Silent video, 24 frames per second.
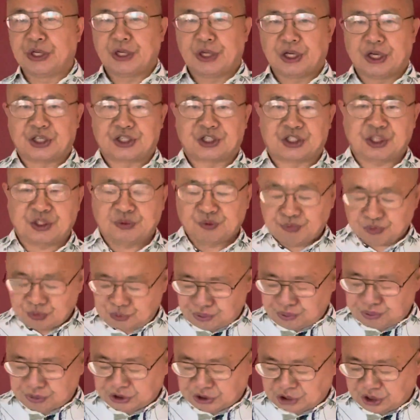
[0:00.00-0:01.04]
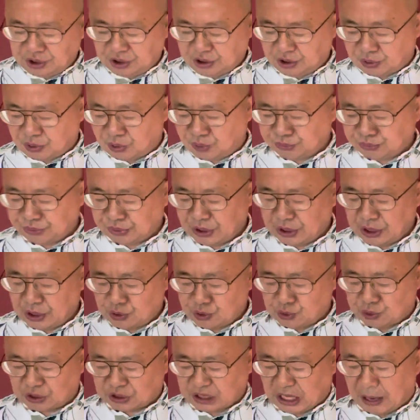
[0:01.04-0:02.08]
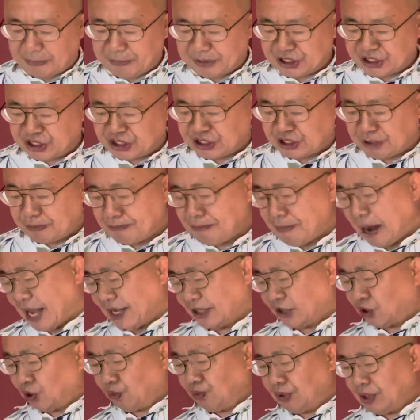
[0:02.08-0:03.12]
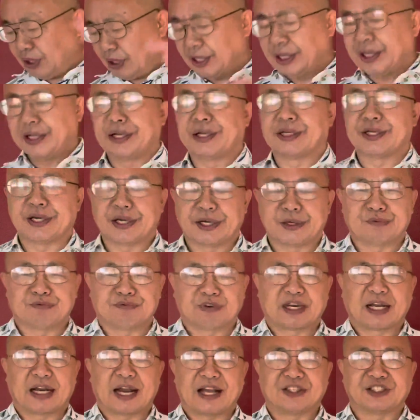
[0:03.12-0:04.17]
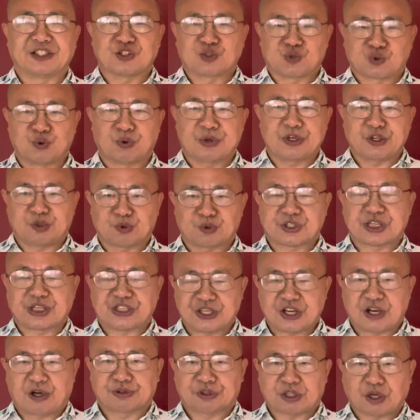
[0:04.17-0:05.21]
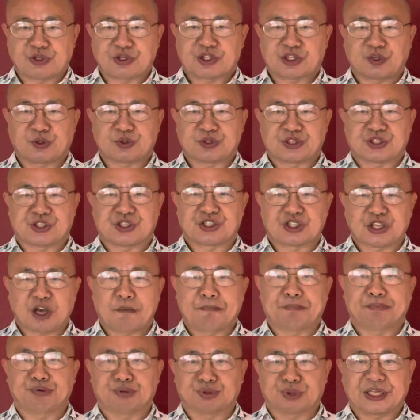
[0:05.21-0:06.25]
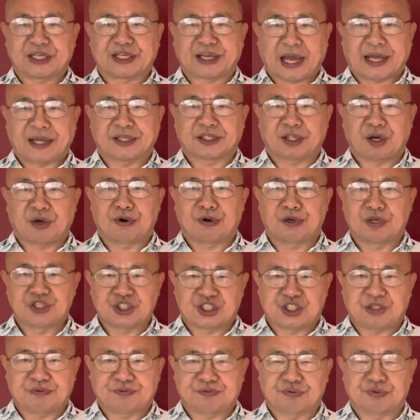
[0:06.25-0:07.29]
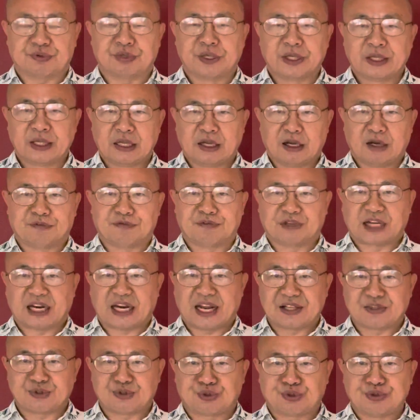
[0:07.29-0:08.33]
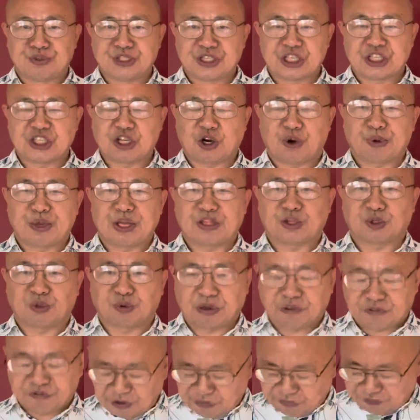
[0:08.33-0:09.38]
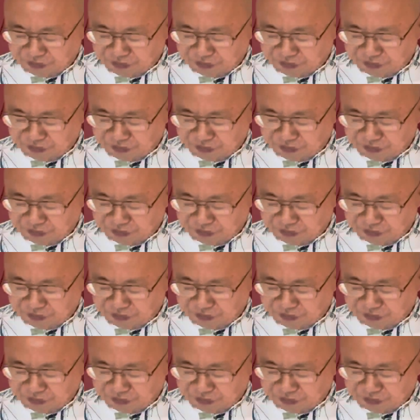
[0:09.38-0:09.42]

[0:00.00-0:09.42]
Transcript: 呃，第五处的特工说，他们已经买通了，呃，乌克兰的所有政要，到时候只要部队开到基辅，乌克兰军政要员都会纷